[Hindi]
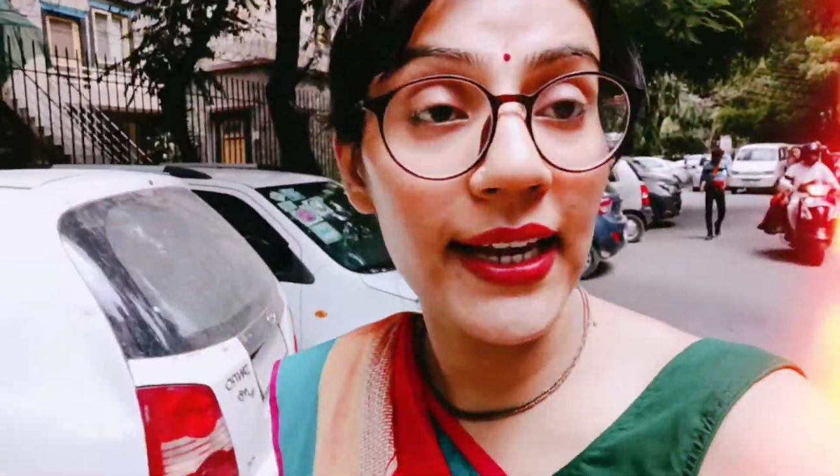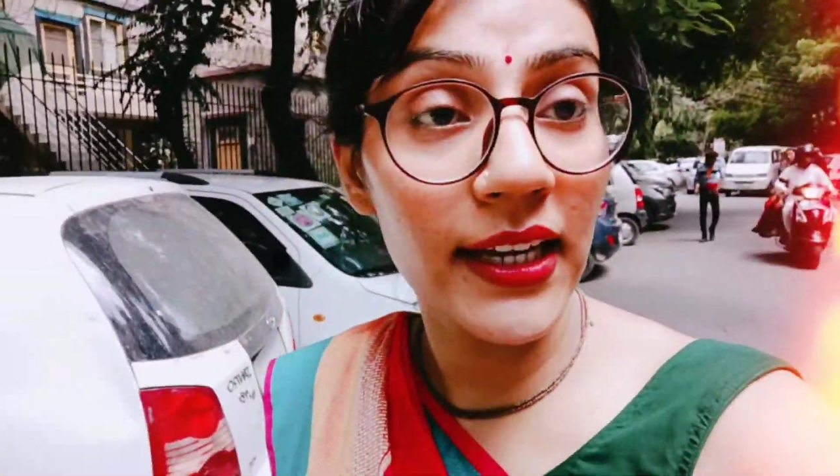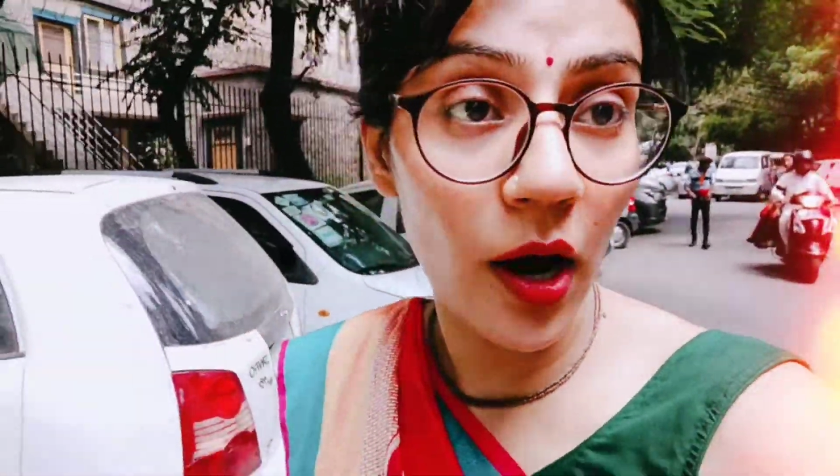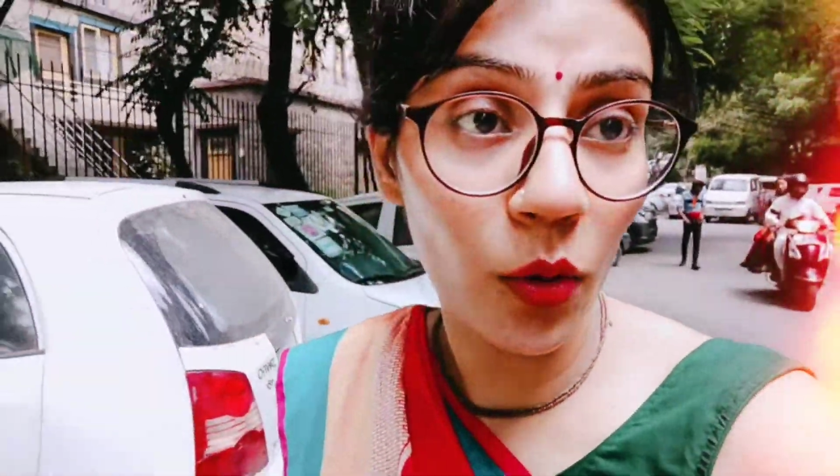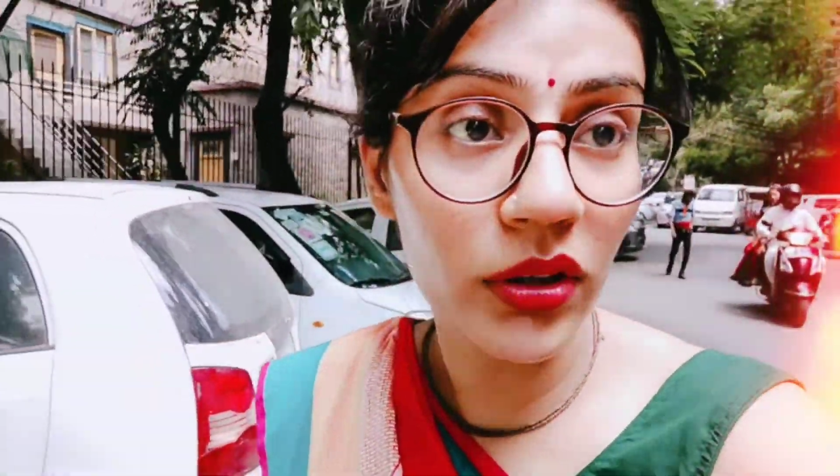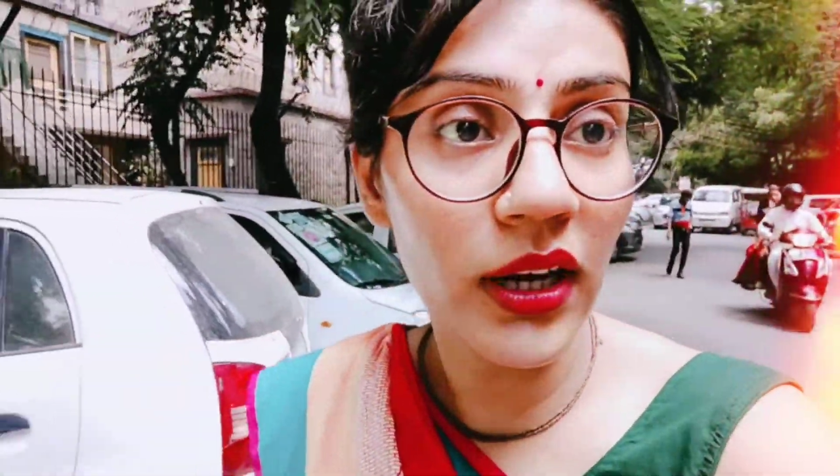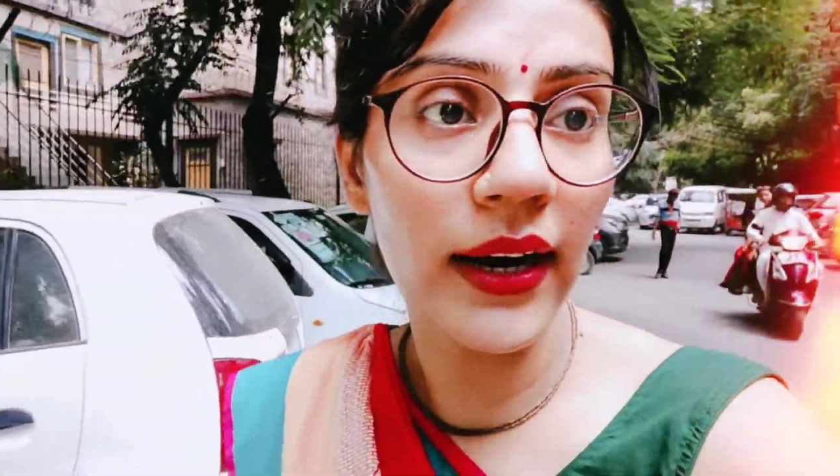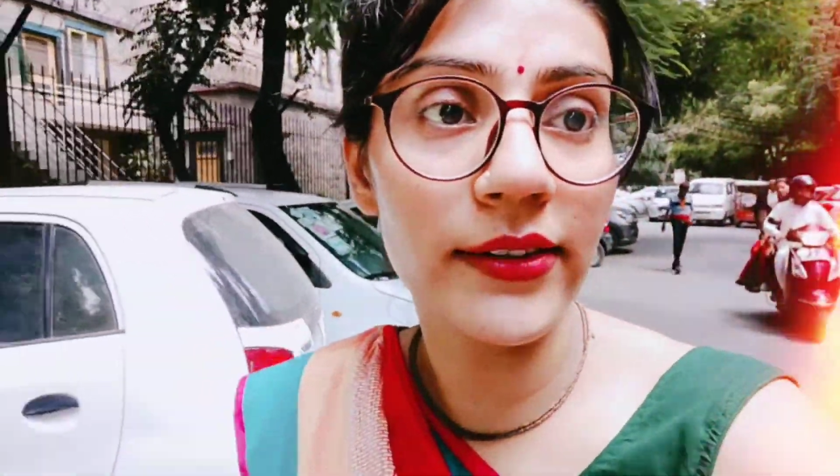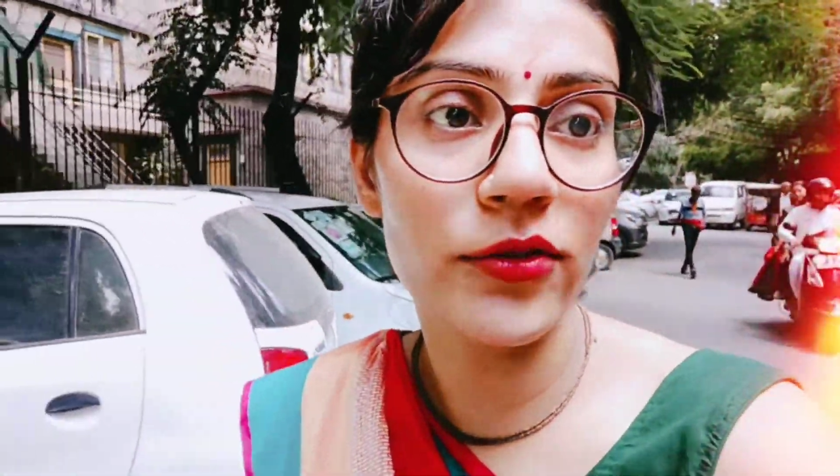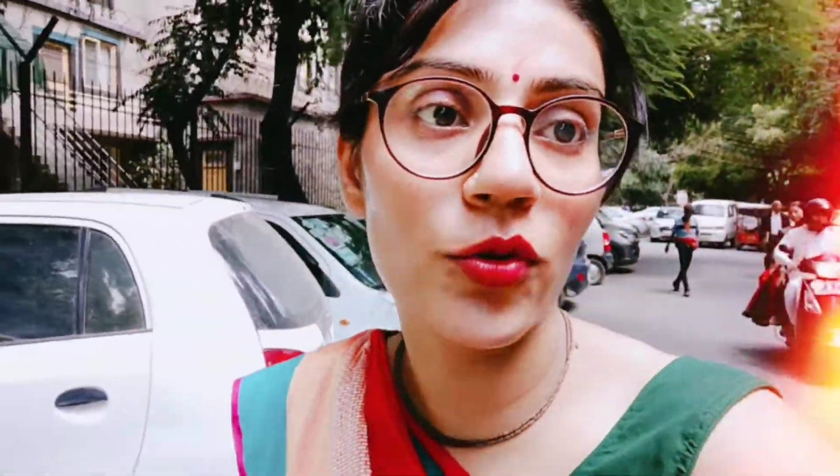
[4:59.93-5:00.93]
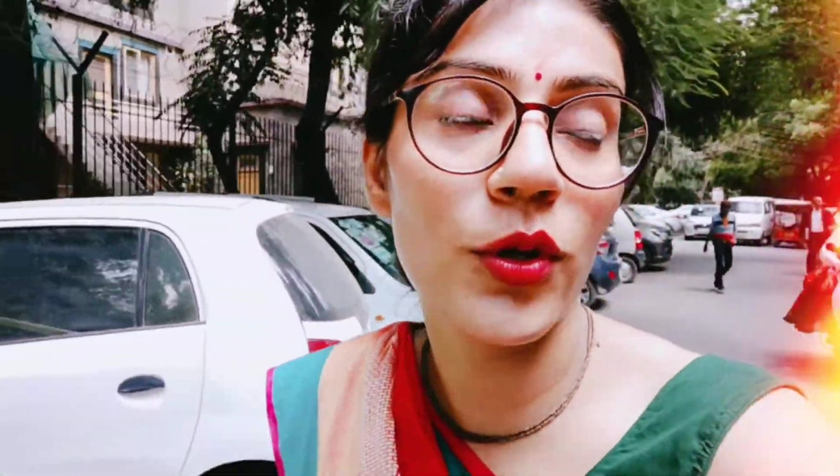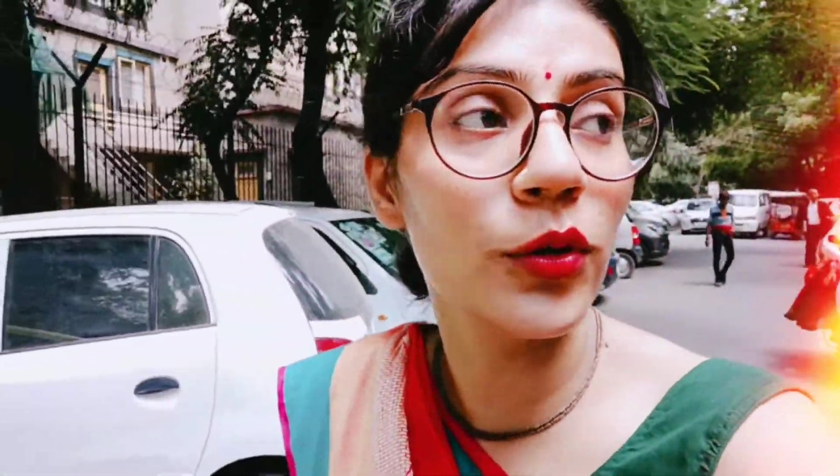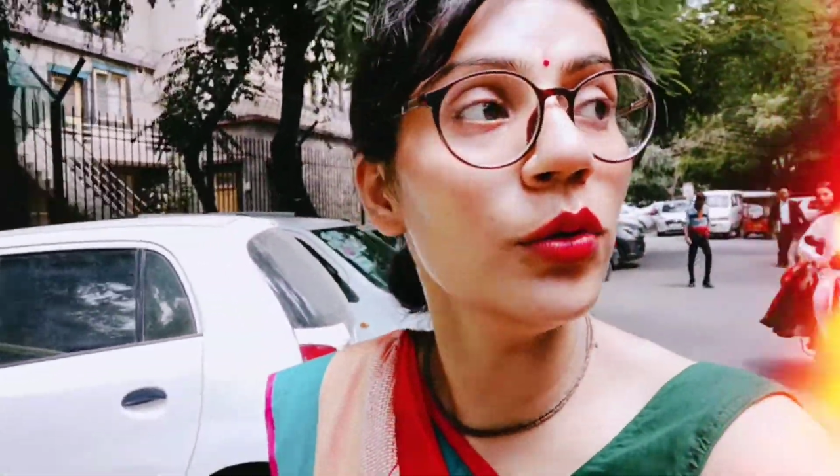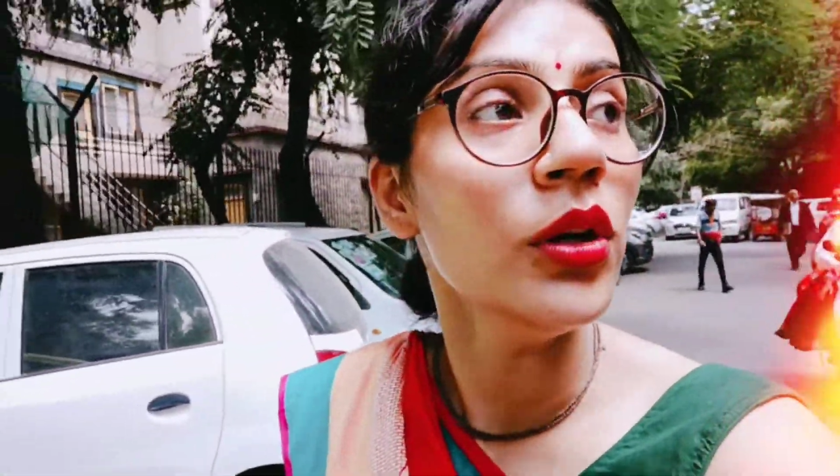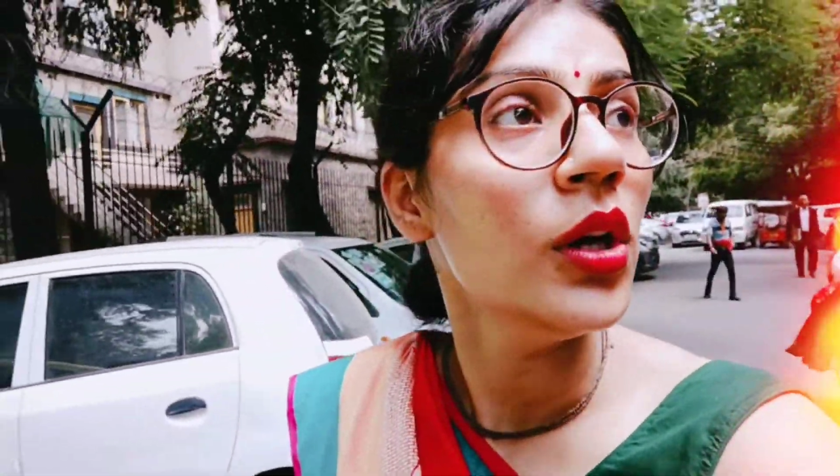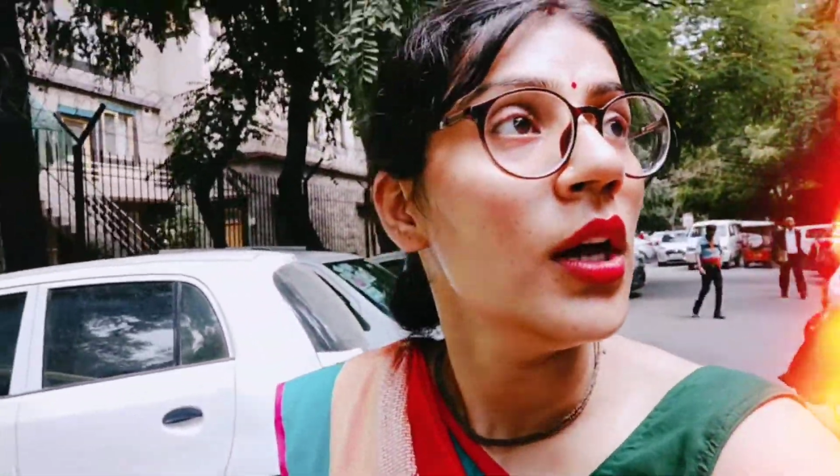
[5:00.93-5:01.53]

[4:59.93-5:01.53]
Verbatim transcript: एक राउंड काट चुकी हूँ